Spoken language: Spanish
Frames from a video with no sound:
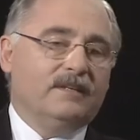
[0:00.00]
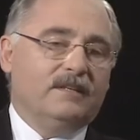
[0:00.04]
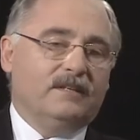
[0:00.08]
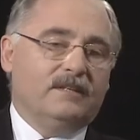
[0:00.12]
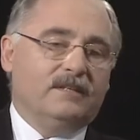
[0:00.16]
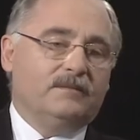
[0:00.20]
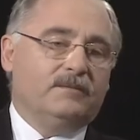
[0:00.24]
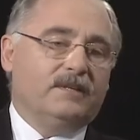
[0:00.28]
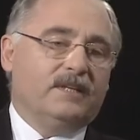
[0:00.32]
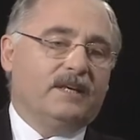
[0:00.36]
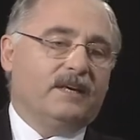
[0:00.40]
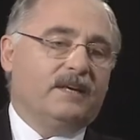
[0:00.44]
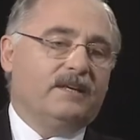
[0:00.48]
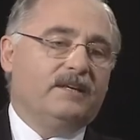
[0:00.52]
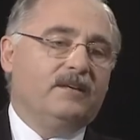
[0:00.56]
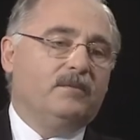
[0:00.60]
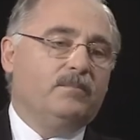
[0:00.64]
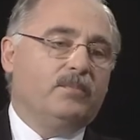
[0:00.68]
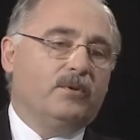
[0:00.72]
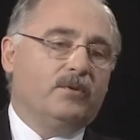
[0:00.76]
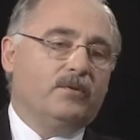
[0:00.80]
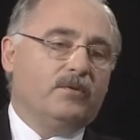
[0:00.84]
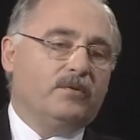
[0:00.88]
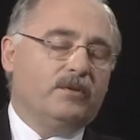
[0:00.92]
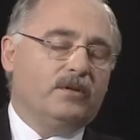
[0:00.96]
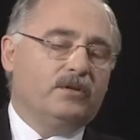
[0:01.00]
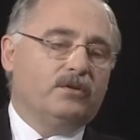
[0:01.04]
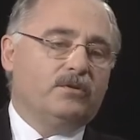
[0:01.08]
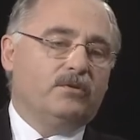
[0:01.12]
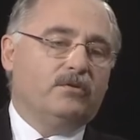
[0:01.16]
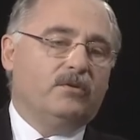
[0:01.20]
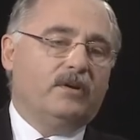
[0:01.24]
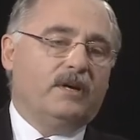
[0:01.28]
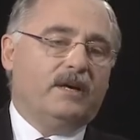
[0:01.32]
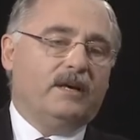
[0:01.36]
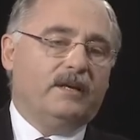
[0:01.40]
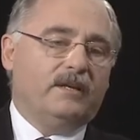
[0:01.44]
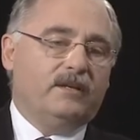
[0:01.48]
Es verdad que en el
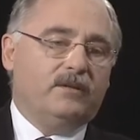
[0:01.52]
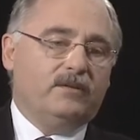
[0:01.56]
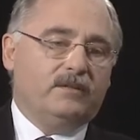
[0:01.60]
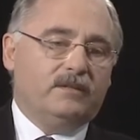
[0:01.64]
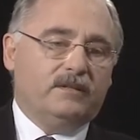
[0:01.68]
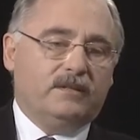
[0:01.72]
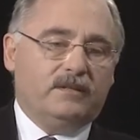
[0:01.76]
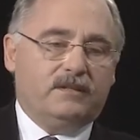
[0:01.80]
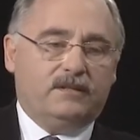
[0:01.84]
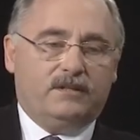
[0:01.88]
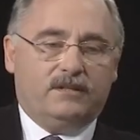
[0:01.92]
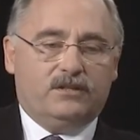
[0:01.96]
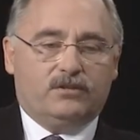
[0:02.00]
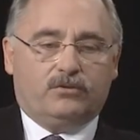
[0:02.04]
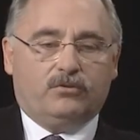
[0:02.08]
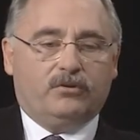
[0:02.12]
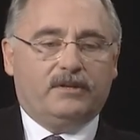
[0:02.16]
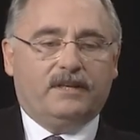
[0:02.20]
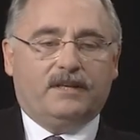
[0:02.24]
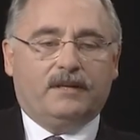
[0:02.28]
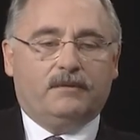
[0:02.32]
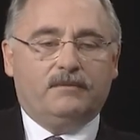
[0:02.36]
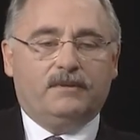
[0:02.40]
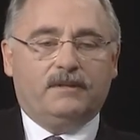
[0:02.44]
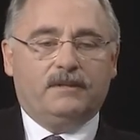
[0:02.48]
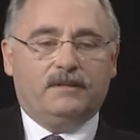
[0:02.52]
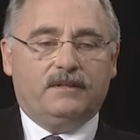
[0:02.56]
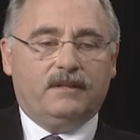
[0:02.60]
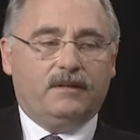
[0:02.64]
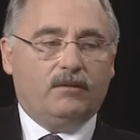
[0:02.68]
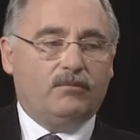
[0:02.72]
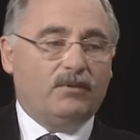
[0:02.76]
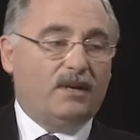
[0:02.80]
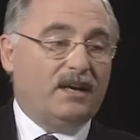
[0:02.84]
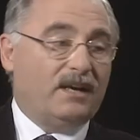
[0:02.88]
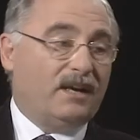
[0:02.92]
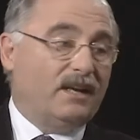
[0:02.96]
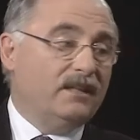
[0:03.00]
proceso hay históricamente
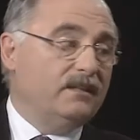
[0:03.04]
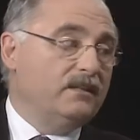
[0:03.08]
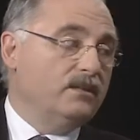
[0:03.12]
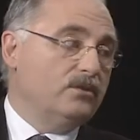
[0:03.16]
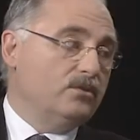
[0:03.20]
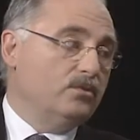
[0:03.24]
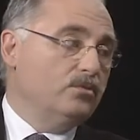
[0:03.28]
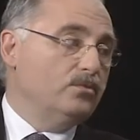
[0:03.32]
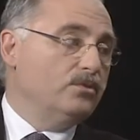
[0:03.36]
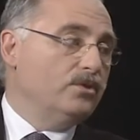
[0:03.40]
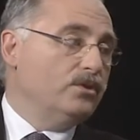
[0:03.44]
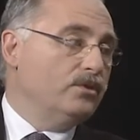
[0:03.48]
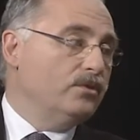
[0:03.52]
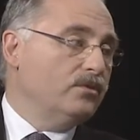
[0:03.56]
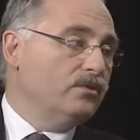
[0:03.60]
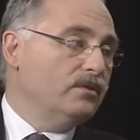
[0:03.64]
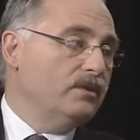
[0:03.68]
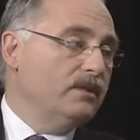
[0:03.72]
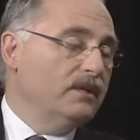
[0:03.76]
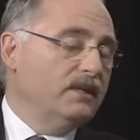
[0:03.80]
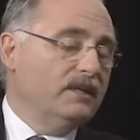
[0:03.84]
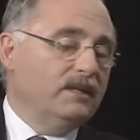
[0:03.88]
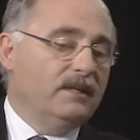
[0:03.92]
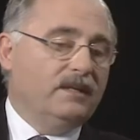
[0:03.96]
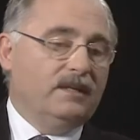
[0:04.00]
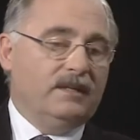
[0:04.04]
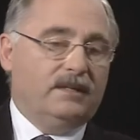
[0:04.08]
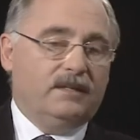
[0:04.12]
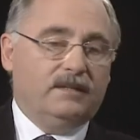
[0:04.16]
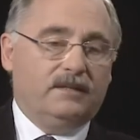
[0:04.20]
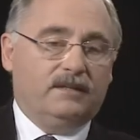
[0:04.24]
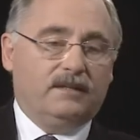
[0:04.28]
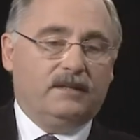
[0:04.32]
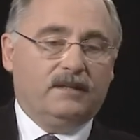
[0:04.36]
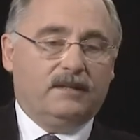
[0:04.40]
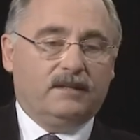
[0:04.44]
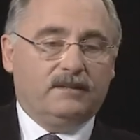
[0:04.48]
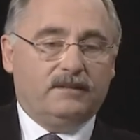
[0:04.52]
una gran discusión
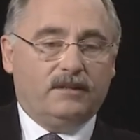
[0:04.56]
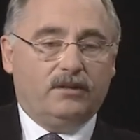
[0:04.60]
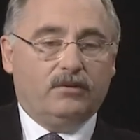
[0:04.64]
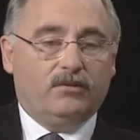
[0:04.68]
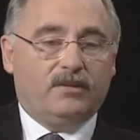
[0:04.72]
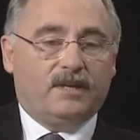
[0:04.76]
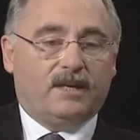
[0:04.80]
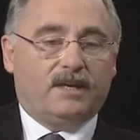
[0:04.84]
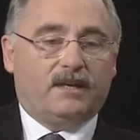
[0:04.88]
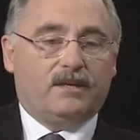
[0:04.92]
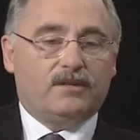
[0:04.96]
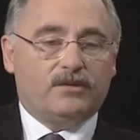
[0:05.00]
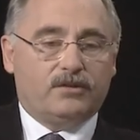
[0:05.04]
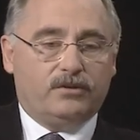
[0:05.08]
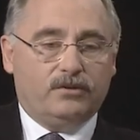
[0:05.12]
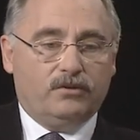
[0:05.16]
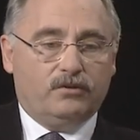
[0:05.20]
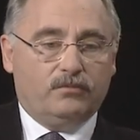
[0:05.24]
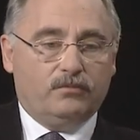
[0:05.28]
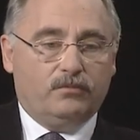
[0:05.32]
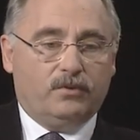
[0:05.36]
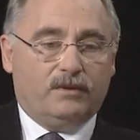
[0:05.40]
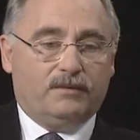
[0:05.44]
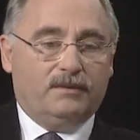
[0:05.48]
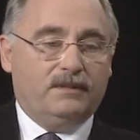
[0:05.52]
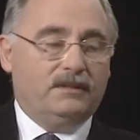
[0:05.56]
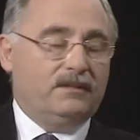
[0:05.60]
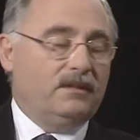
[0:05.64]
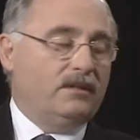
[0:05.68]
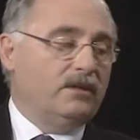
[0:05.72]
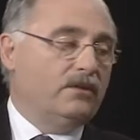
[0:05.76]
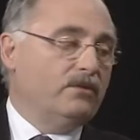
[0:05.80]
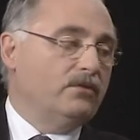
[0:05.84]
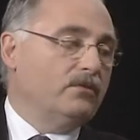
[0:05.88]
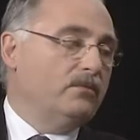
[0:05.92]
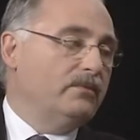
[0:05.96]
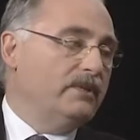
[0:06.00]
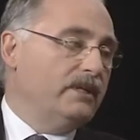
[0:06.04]
entre el criterio de gestión puramente de
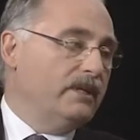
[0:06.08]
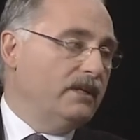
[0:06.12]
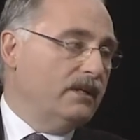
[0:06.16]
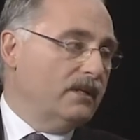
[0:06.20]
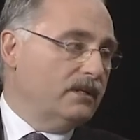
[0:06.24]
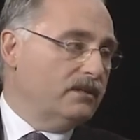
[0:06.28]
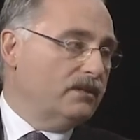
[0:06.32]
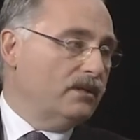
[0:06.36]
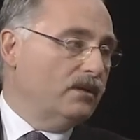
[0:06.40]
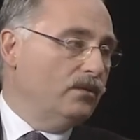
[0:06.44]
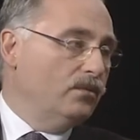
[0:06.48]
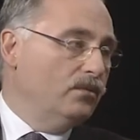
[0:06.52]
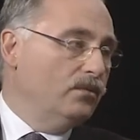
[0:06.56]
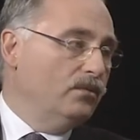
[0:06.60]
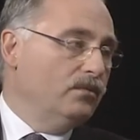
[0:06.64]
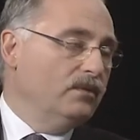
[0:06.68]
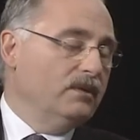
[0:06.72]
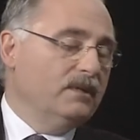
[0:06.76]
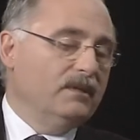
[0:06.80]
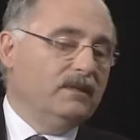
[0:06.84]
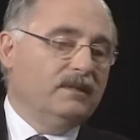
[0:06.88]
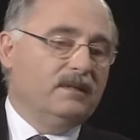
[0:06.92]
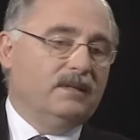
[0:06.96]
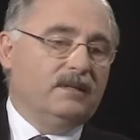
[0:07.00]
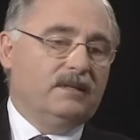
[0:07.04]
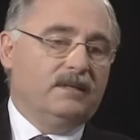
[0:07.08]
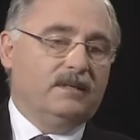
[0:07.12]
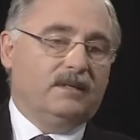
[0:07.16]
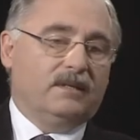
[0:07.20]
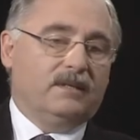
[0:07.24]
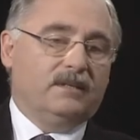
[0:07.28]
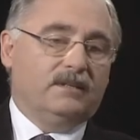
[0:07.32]
economía de la salud y el